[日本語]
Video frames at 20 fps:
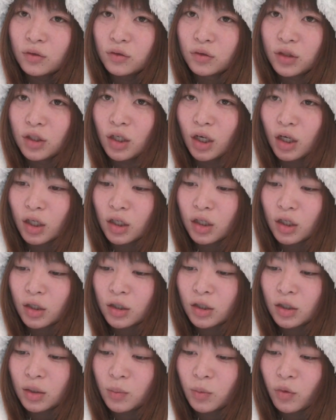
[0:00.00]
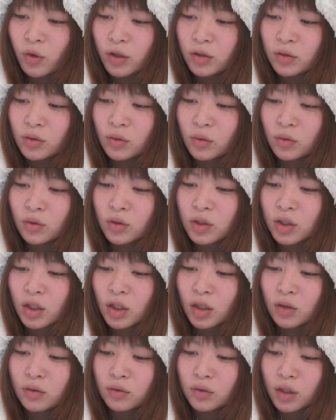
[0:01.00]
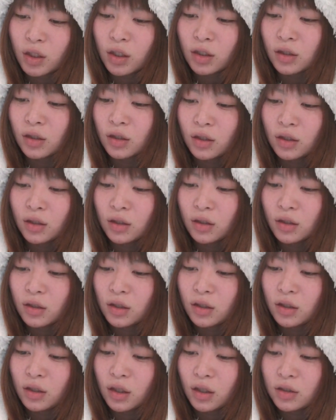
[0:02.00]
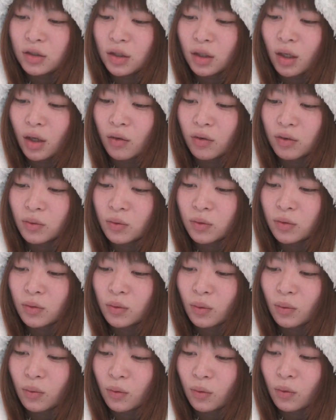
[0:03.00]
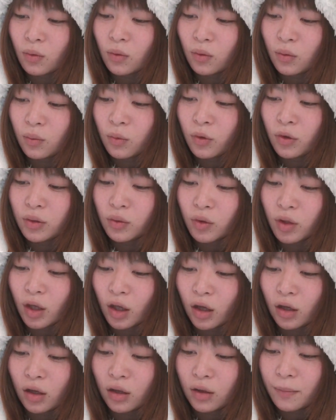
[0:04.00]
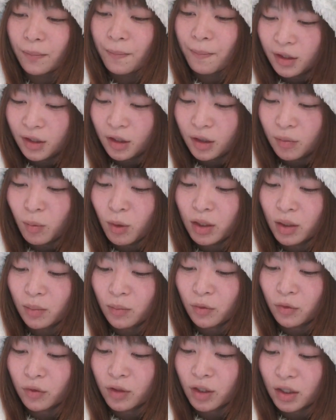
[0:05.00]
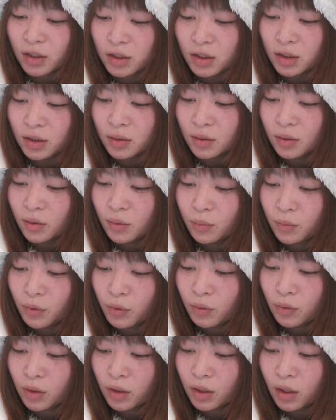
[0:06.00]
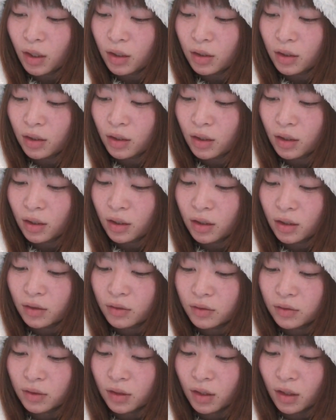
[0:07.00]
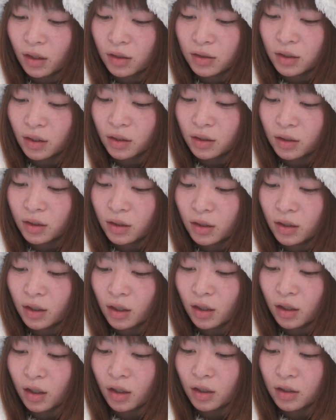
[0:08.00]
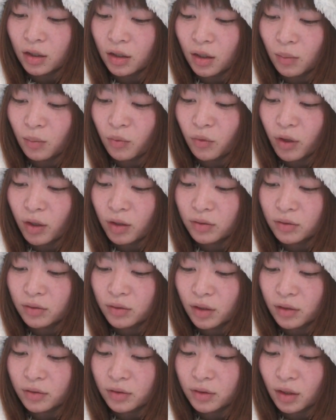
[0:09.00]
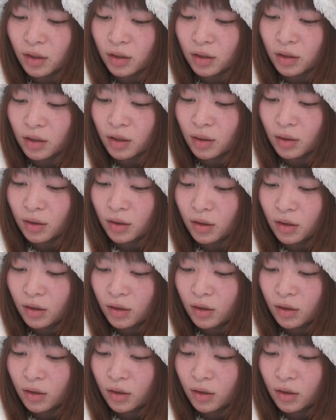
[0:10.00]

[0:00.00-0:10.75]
えうちらは何にも悪いことしてなくない人間社会はそういうところ覚えとけ今でも同じ病気で働けなくて借金抱えて何も悪くなくたって